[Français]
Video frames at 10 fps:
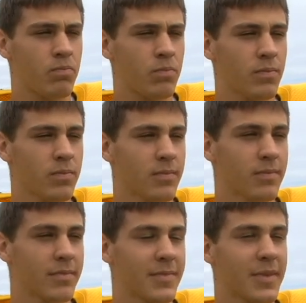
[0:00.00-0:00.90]
un
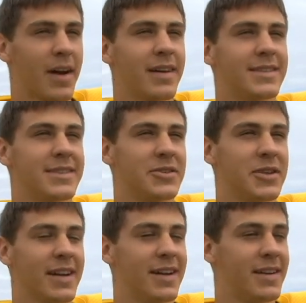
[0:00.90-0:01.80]
facteur? Ah, c'est sûr.
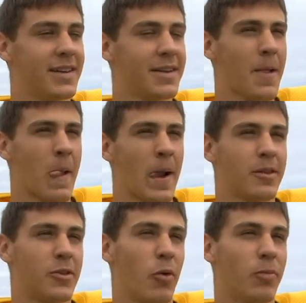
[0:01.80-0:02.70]

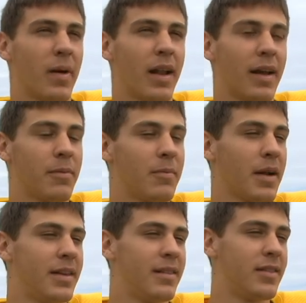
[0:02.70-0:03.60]
tout le monde parle, pas de
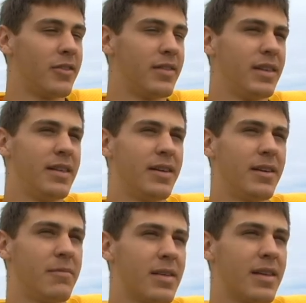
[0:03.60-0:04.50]
parler des États-Unis.
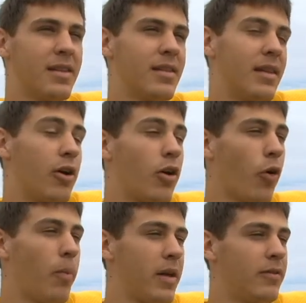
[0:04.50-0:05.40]
c'est le gros
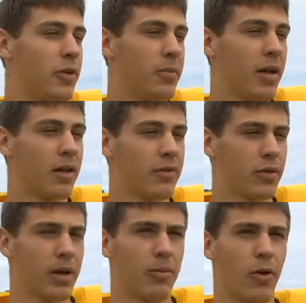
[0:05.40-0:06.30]
pays de football dans le fond
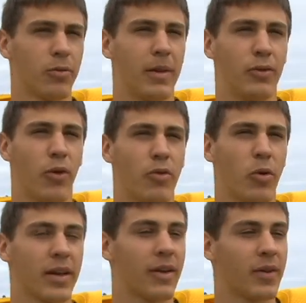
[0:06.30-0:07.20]
dans le monde, mais nous, on veut
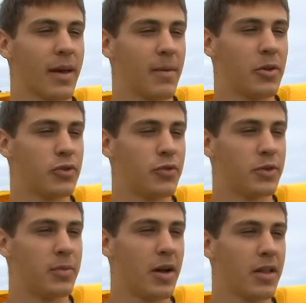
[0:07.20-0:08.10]
montrer qu'on est capable de jouer au
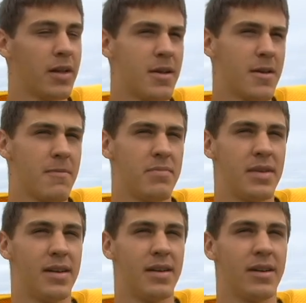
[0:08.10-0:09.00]
football.
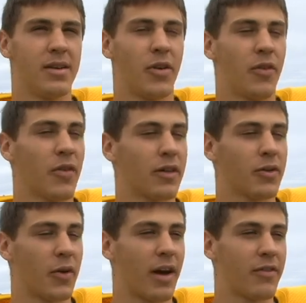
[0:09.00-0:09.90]
Puis on va faire tout ce
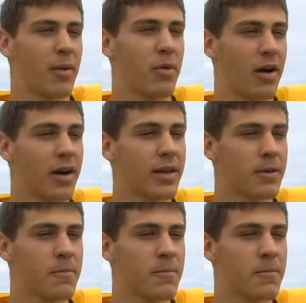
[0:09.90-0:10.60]
qu'on a à faire pour gagner.